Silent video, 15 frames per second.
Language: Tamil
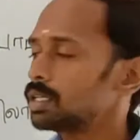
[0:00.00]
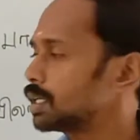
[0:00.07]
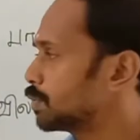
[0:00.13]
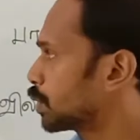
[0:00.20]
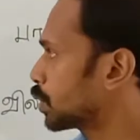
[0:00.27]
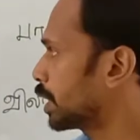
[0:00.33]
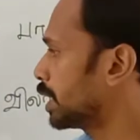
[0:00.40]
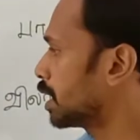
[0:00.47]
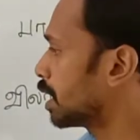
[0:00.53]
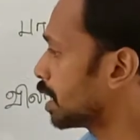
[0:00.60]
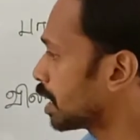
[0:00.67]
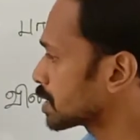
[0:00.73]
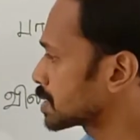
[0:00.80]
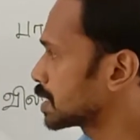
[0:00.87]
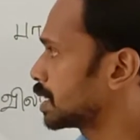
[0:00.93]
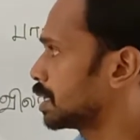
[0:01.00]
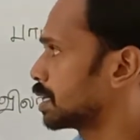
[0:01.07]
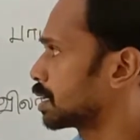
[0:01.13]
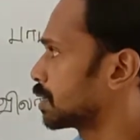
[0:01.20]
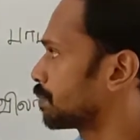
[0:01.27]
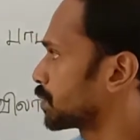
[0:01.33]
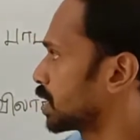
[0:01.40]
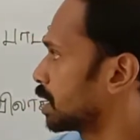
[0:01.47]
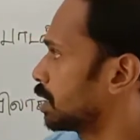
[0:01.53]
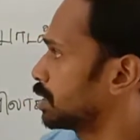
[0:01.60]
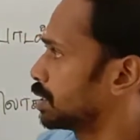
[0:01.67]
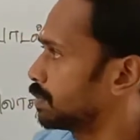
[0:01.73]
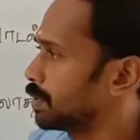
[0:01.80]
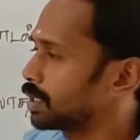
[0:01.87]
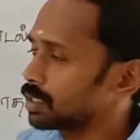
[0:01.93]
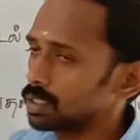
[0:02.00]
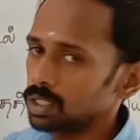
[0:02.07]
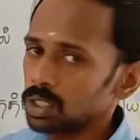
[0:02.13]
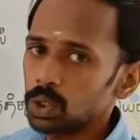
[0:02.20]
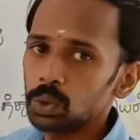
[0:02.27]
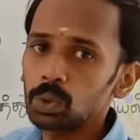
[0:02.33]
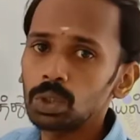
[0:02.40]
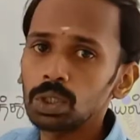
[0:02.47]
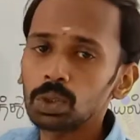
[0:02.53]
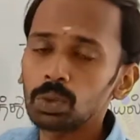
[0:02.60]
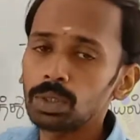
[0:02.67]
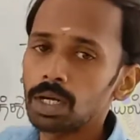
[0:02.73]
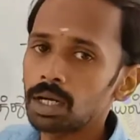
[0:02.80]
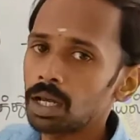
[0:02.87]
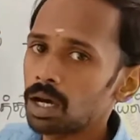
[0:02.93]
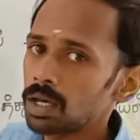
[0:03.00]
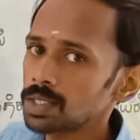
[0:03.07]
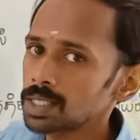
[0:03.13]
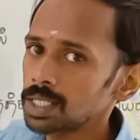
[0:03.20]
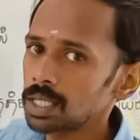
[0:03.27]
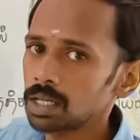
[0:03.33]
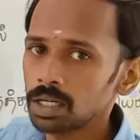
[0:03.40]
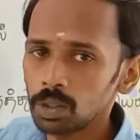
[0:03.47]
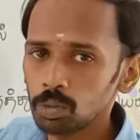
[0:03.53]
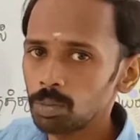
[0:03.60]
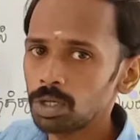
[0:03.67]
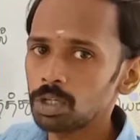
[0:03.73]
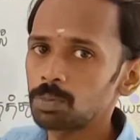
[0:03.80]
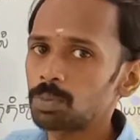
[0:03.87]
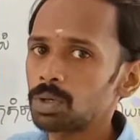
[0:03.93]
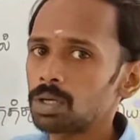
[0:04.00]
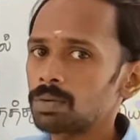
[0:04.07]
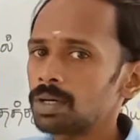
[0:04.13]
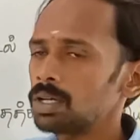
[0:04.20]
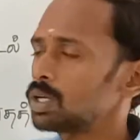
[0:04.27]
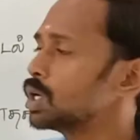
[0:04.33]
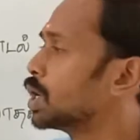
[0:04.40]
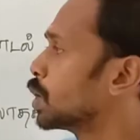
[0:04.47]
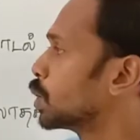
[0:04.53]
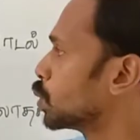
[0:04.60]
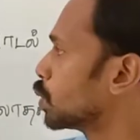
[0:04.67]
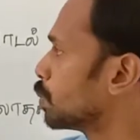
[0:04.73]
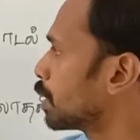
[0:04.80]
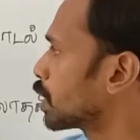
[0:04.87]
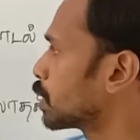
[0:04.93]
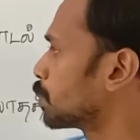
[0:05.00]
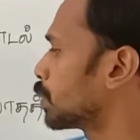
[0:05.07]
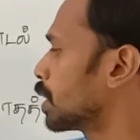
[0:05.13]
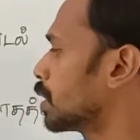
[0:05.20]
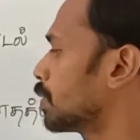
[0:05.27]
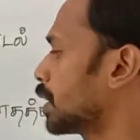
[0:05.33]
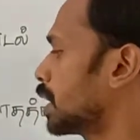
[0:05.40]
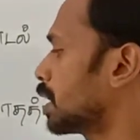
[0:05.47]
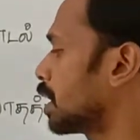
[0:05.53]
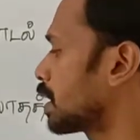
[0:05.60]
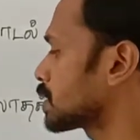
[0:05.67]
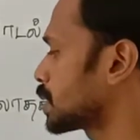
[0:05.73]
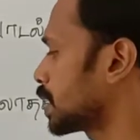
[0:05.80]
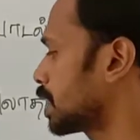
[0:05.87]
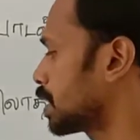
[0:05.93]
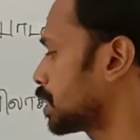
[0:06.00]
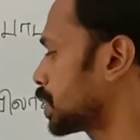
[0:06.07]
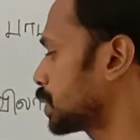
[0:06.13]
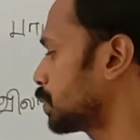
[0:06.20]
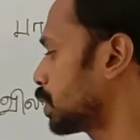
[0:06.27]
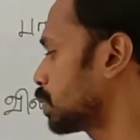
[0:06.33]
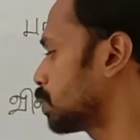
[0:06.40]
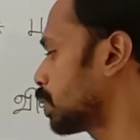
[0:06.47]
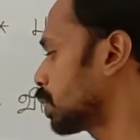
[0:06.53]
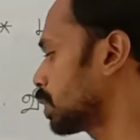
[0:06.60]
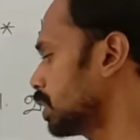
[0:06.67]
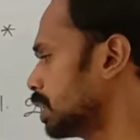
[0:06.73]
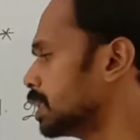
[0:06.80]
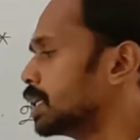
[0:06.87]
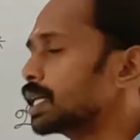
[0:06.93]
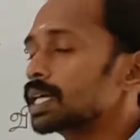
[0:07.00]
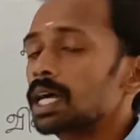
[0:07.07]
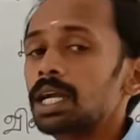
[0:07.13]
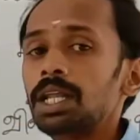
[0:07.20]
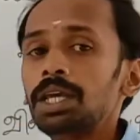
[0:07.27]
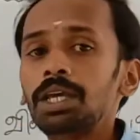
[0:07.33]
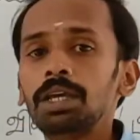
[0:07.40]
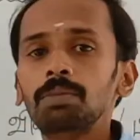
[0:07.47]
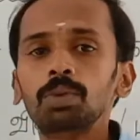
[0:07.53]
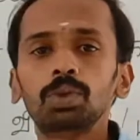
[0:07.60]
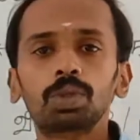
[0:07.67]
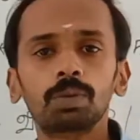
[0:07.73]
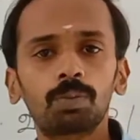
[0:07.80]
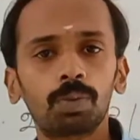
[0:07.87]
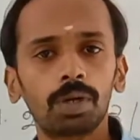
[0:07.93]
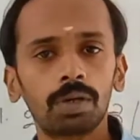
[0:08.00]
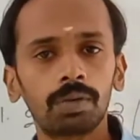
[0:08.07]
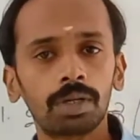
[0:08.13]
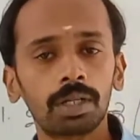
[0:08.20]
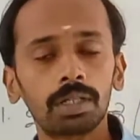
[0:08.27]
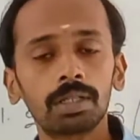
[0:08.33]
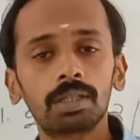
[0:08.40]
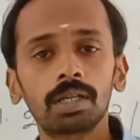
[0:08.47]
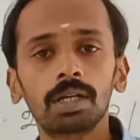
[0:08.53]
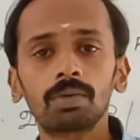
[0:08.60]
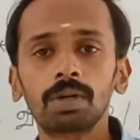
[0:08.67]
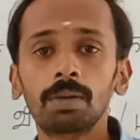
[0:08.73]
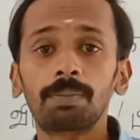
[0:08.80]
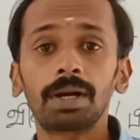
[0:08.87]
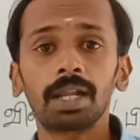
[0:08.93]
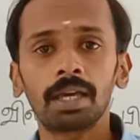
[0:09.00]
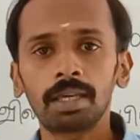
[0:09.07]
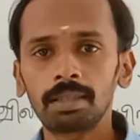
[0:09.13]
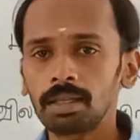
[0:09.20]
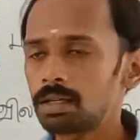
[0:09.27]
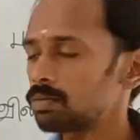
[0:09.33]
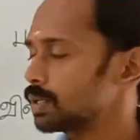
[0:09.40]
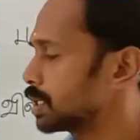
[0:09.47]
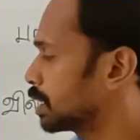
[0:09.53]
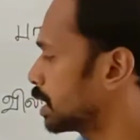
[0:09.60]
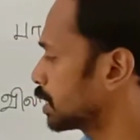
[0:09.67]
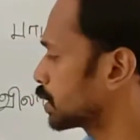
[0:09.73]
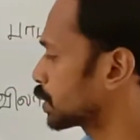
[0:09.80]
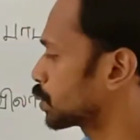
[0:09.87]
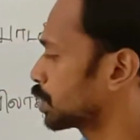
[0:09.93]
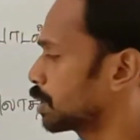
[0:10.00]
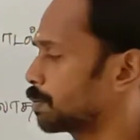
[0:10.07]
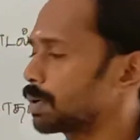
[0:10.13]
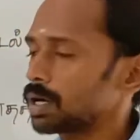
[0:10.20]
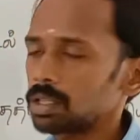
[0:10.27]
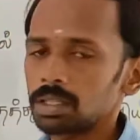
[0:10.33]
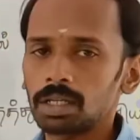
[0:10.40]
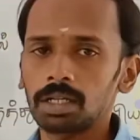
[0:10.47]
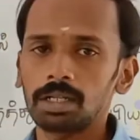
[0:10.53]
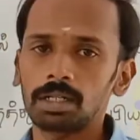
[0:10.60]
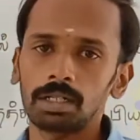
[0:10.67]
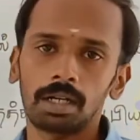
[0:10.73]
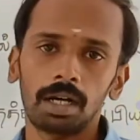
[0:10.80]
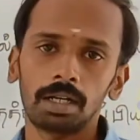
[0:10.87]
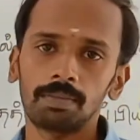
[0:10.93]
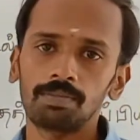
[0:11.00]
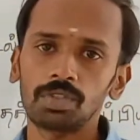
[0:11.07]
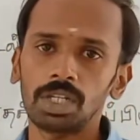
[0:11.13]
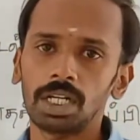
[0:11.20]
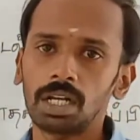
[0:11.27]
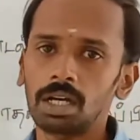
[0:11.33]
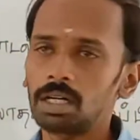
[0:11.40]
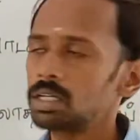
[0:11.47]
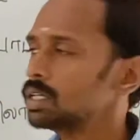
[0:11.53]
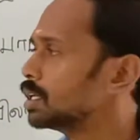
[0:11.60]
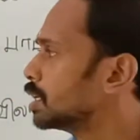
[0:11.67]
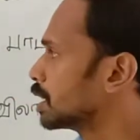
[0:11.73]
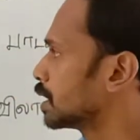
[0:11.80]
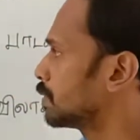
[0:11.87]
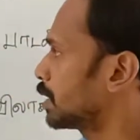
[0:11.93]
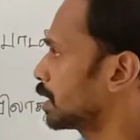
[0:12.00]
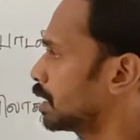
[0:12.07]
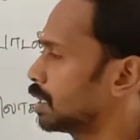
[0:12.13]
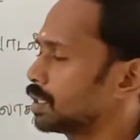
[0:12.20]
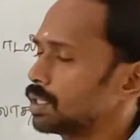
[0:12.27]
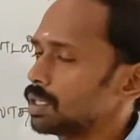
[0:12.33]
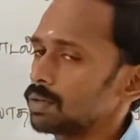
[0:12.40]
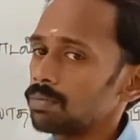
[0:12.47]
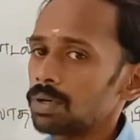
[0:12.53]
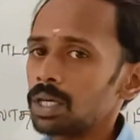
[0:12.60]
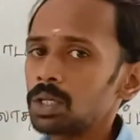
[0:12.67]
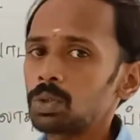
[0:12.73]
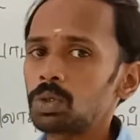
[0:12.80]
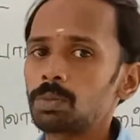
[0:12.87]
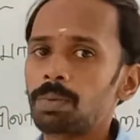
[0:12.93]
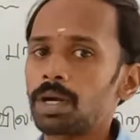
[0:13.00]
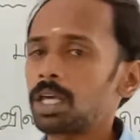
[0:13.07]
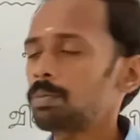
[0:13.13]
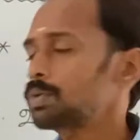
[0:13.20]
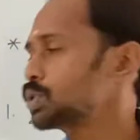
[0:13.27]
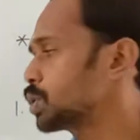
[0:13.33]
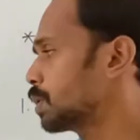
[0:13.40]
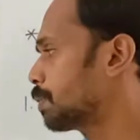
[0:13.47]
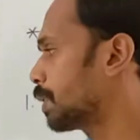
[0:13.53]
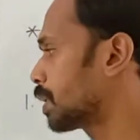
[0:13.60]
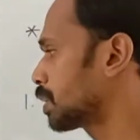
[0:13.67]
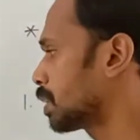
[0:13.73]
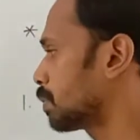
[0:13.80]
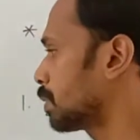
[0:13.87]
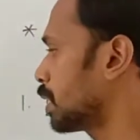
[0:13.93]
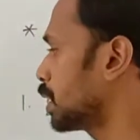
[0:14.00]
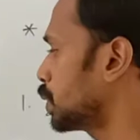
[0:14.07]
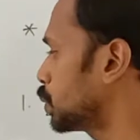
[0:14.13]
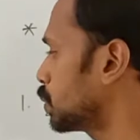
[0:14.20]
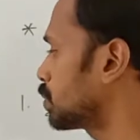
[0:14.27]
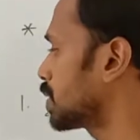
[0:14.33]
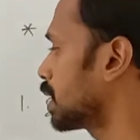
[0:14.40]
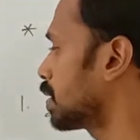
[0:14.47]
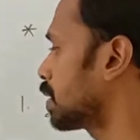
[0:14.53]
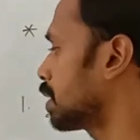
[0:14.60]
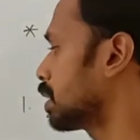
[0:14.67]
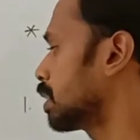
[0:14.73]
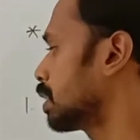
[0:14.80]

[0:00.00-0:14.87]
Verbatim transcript: இவருடைய ஆசிரியர் அதாவது இவர் அந்த நூலுக்கு உண்டான ஆசிரியர்னு உமரு புலவர் உமரு புலவரின் ஆசிரியர் என்று வரும் பொழுது கடிகை முத்து புலவர் இது தேர்வுல பழைய தேர்வுகளில் இந்த குறிப்பானது கேட்டிருக்காங்க சரிங்களா இவர் எழுதிய வேறொரு படைப்புன்னு சொல்லி பார்த்தோம்னா இதுவும் சென்ற